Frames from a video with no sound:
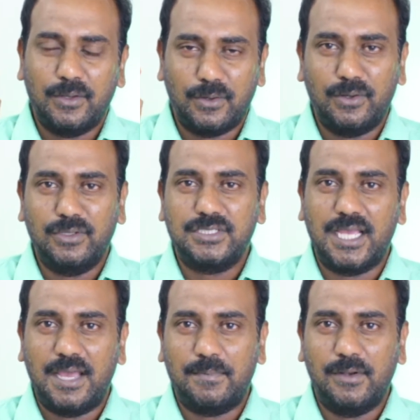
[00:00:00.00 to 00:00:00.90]
రెండు వచ్చి
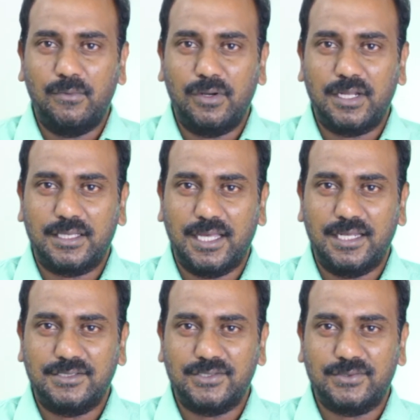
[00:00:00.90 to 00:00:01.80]
యాపిల్ ఓన్గా
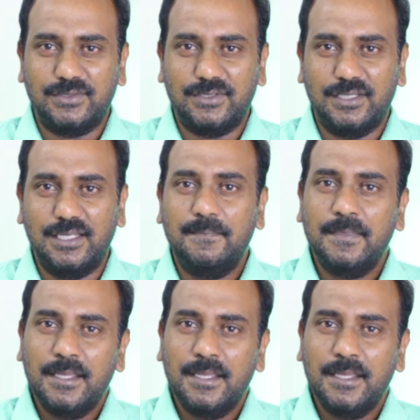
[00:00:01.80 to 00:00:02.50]
తయారు చేసుకుంటుంది